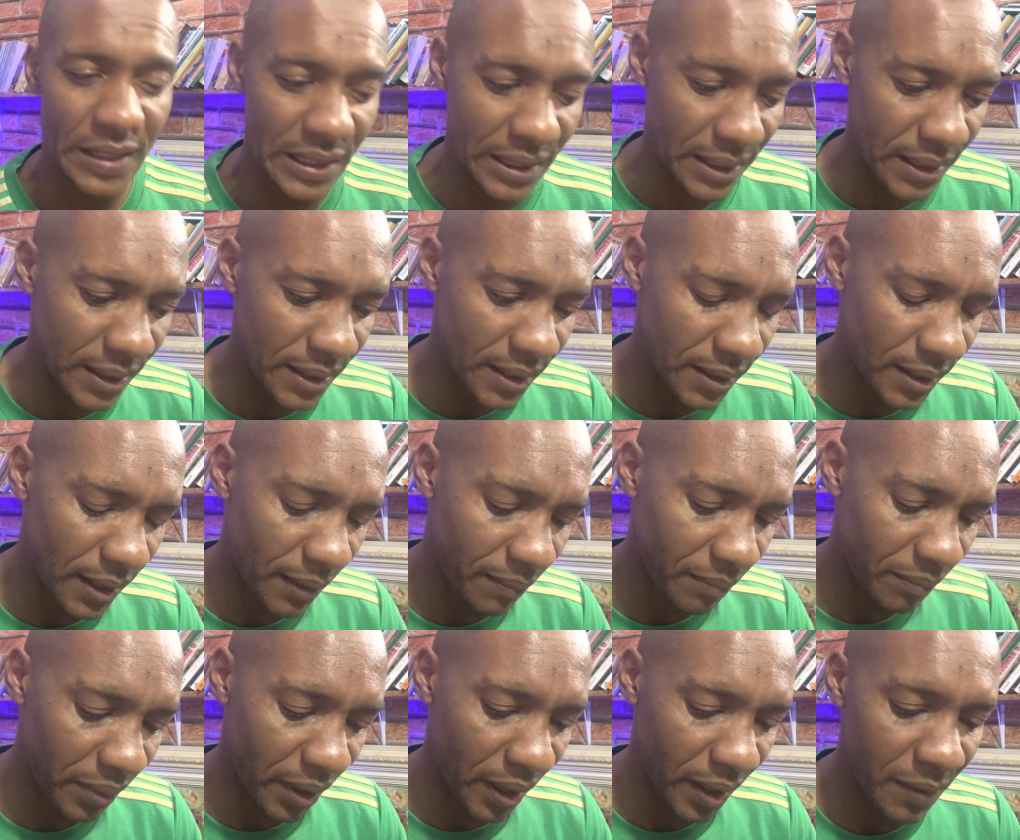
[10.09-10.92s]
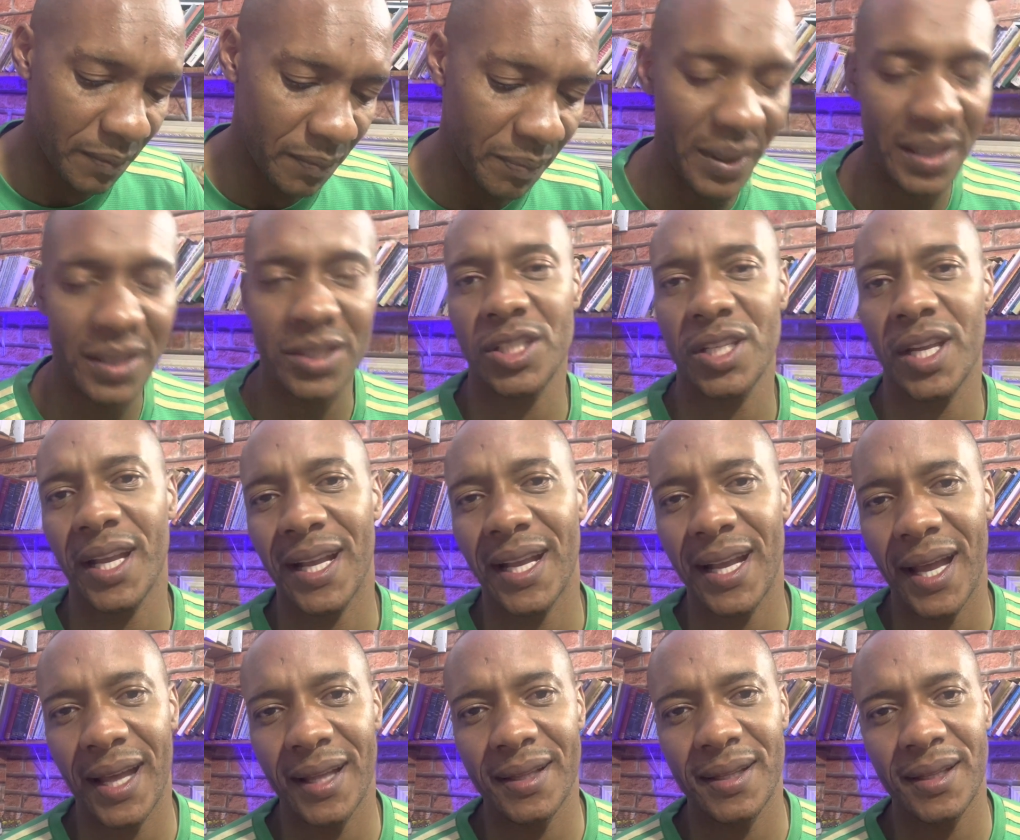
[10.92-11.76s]
e também para a
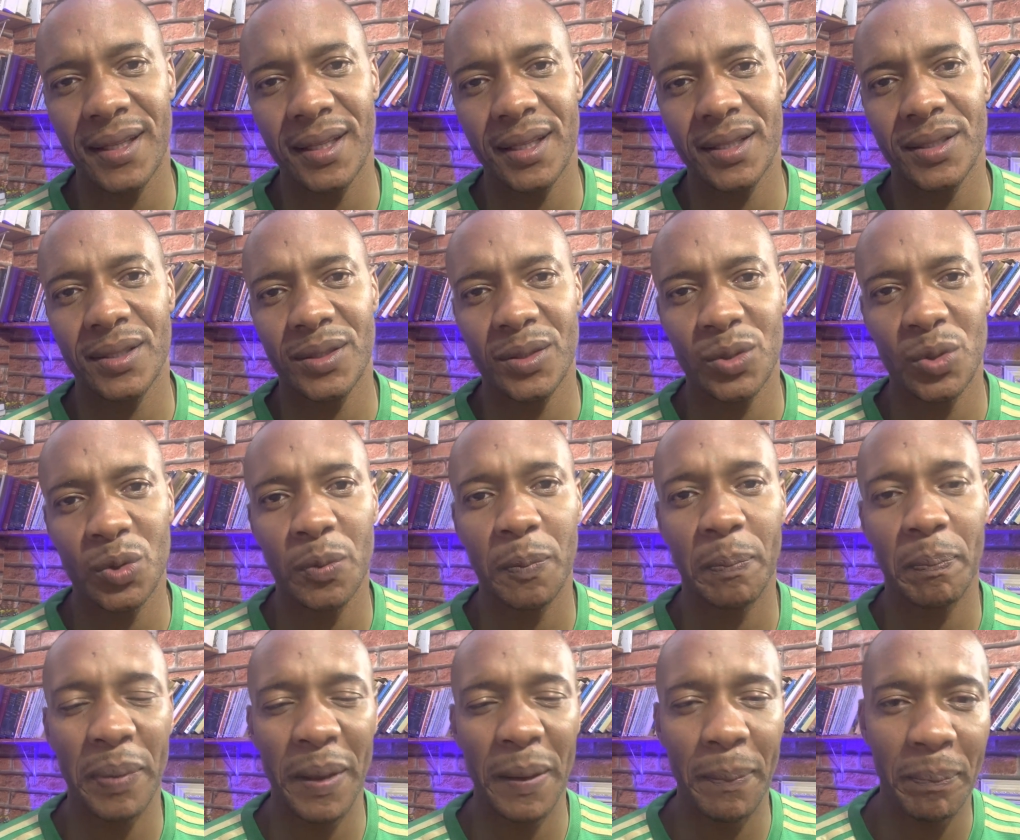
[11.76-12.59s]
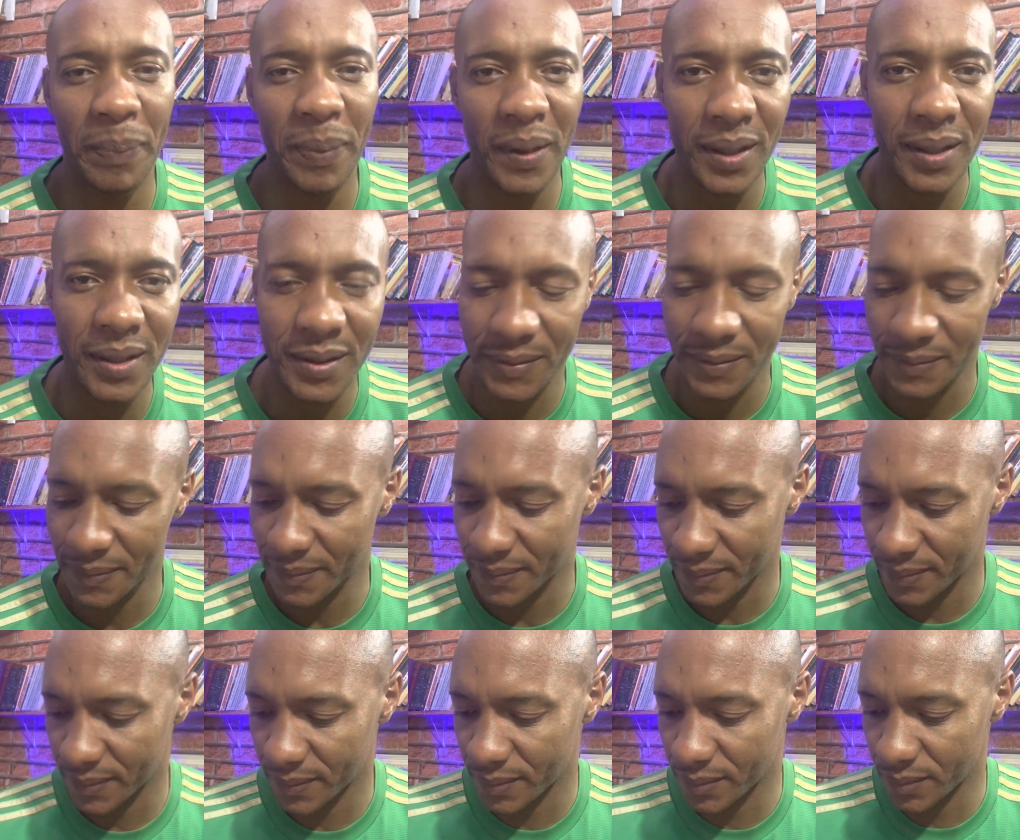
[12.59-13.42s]
chegada do Pepa.
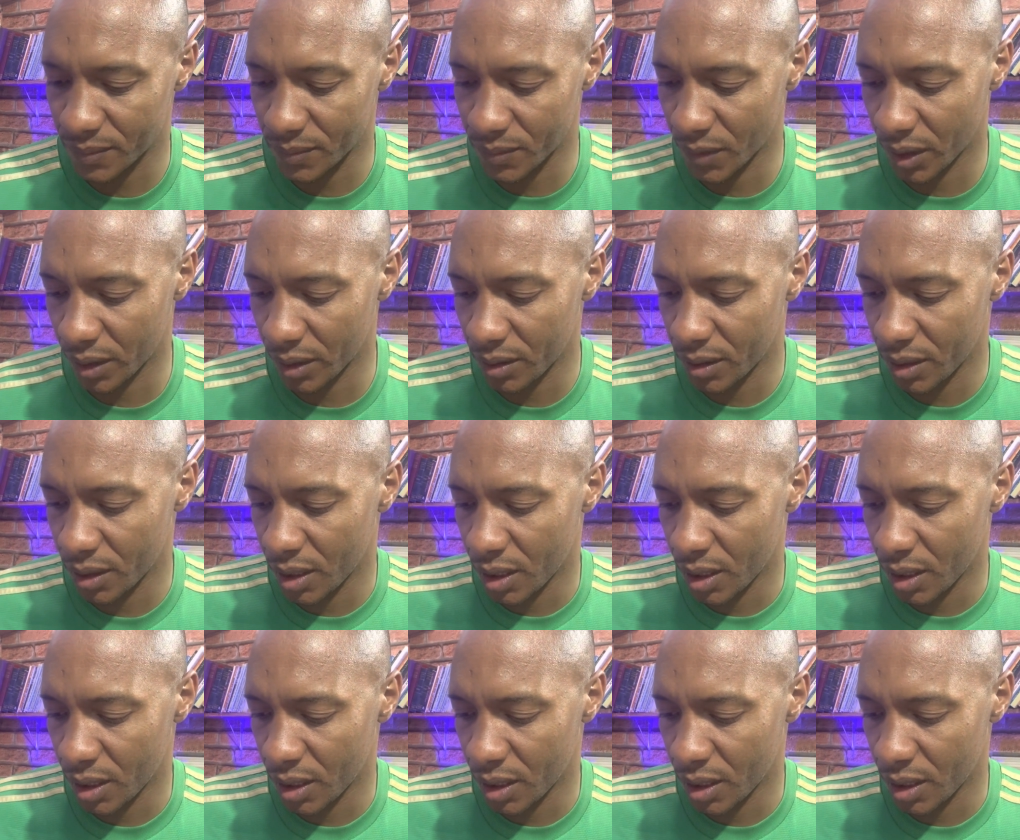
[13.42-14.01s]
Né?